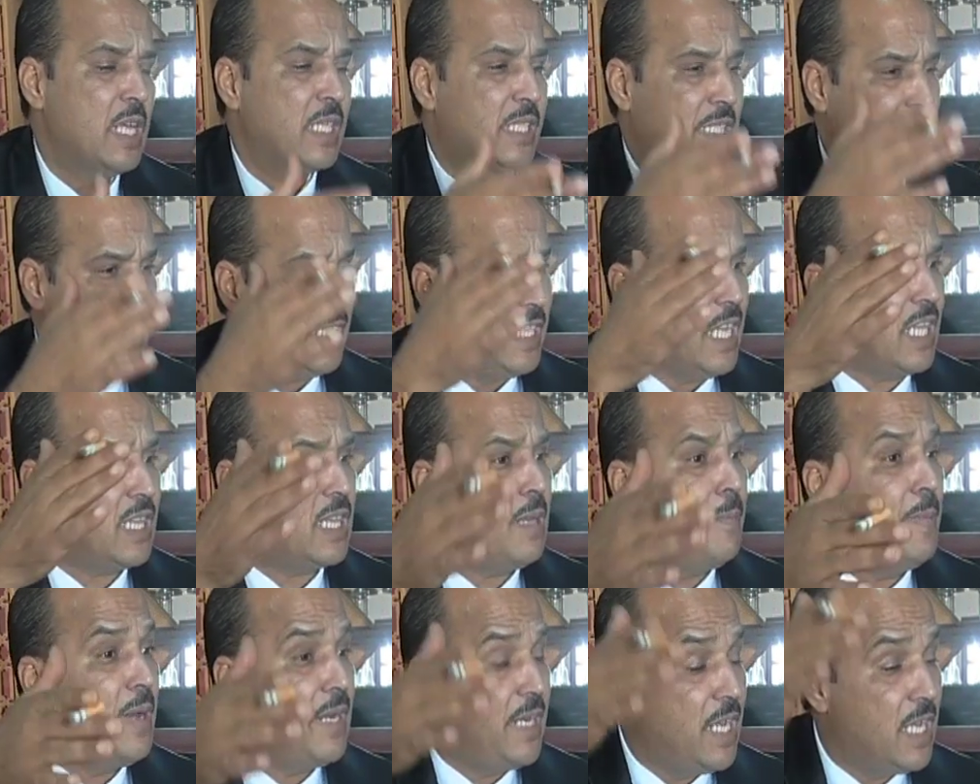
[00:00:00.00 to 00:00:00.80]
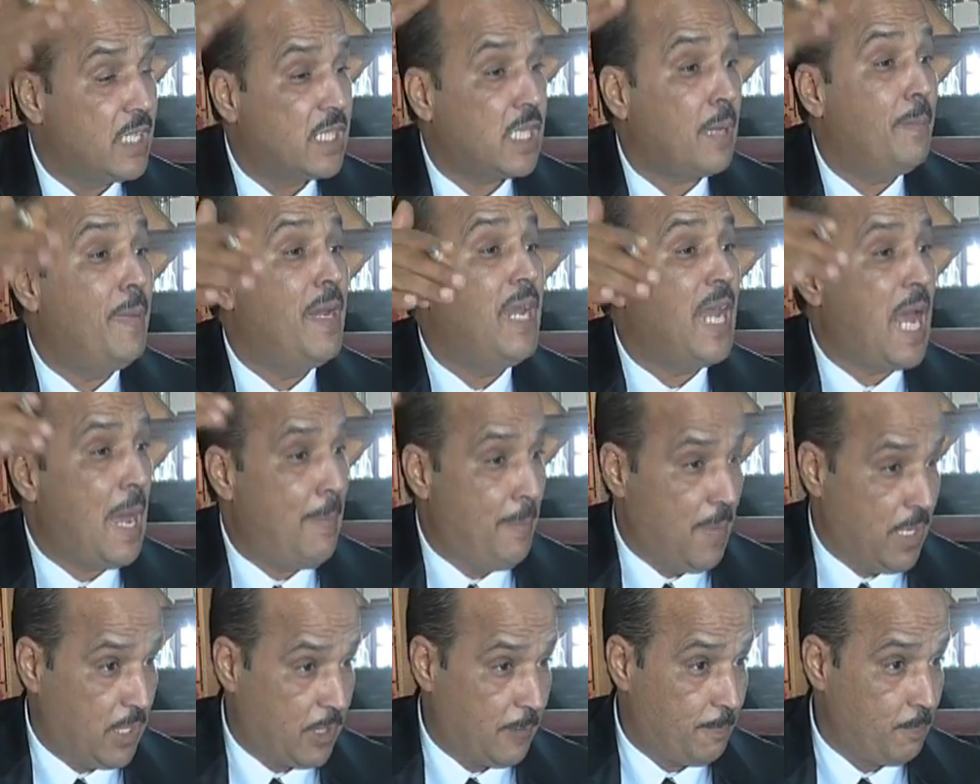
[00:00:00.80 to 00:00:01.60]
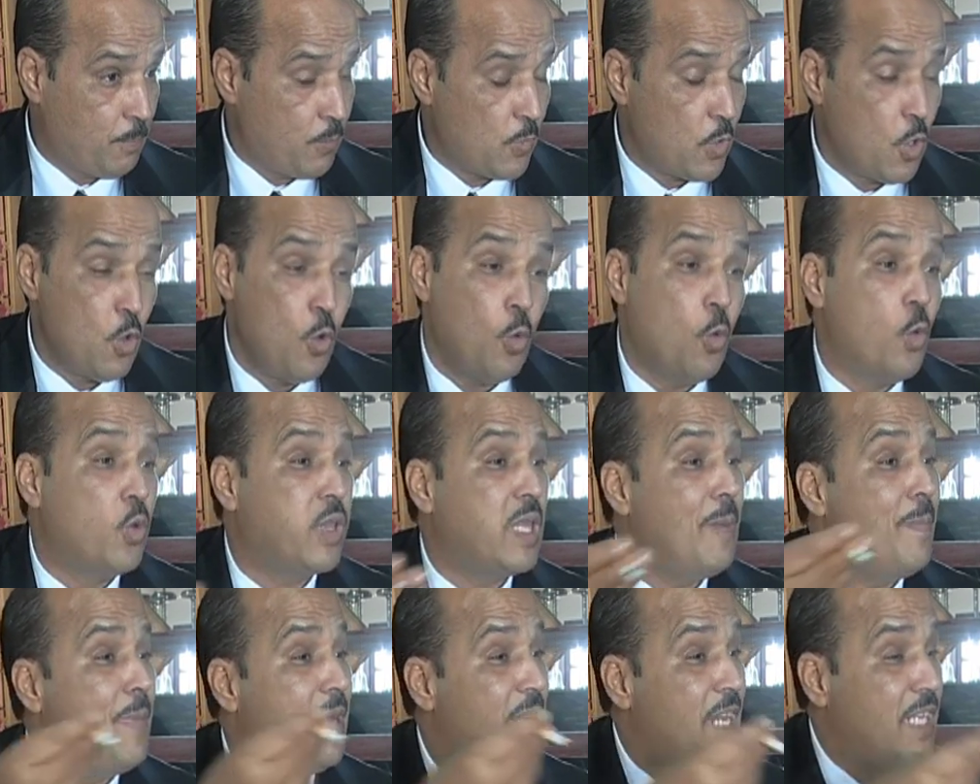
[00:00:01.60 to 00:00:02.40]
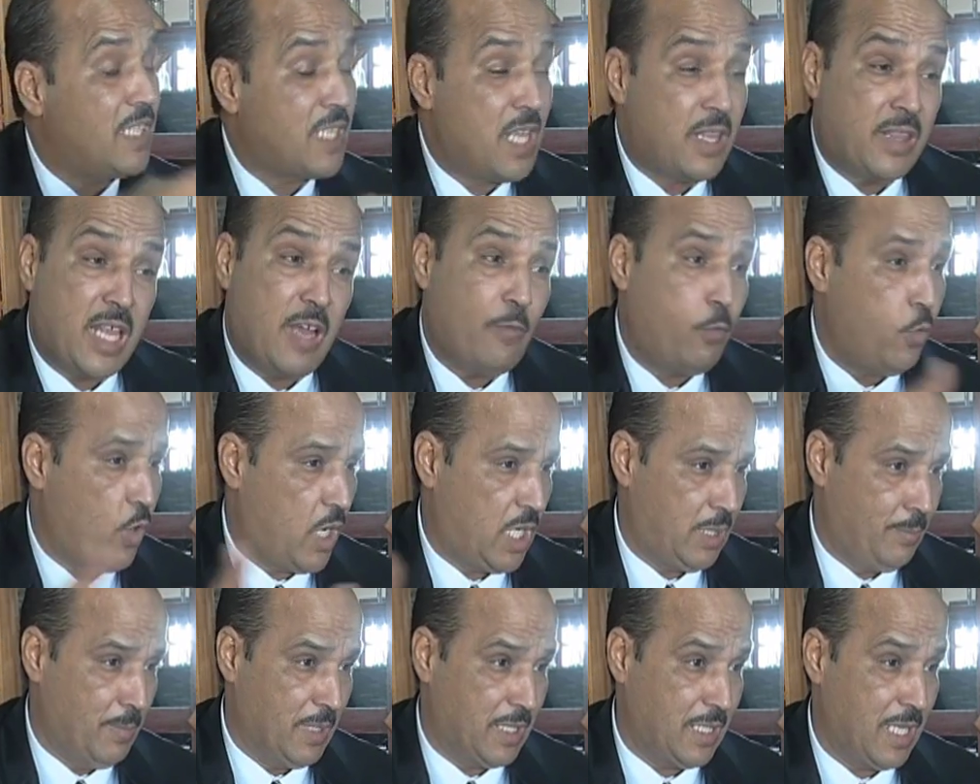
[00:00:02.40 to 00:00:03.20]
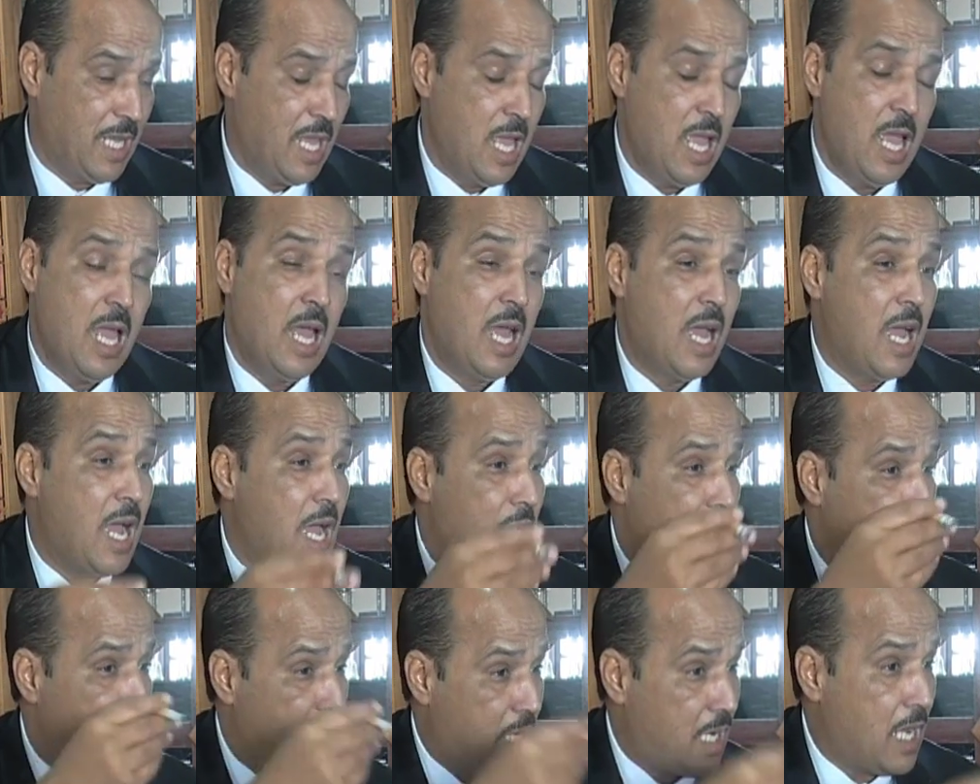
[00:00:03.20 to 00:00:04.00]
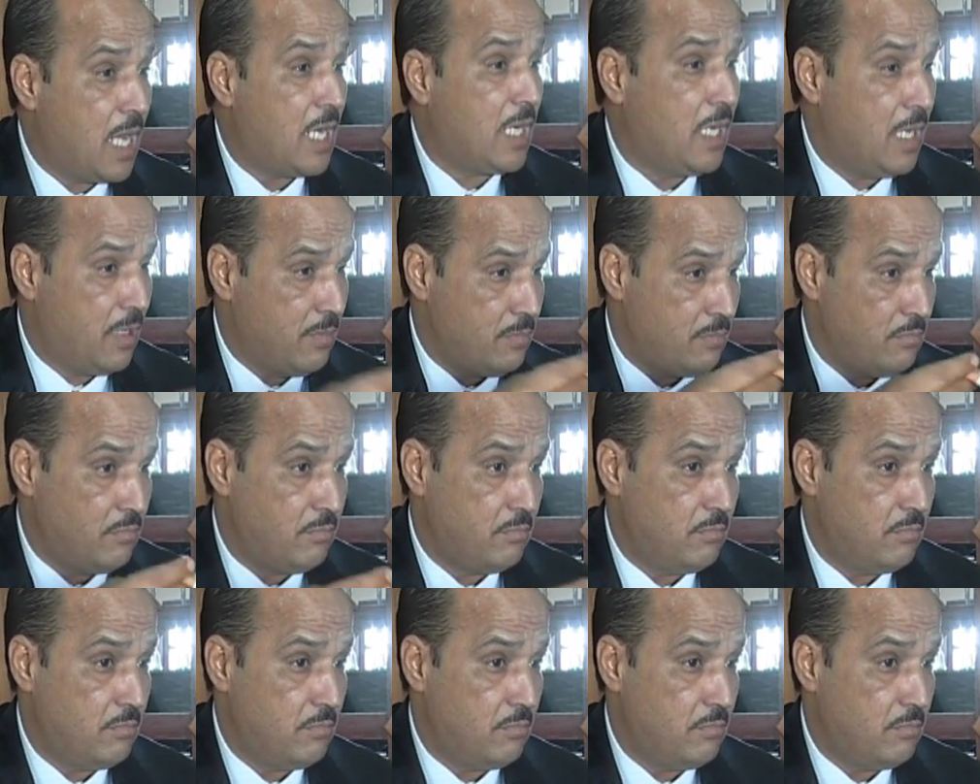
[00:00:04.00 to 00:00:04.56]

صحيح ثم ناس قبل عملت وثم ناس نظافوا خدمت احنا كان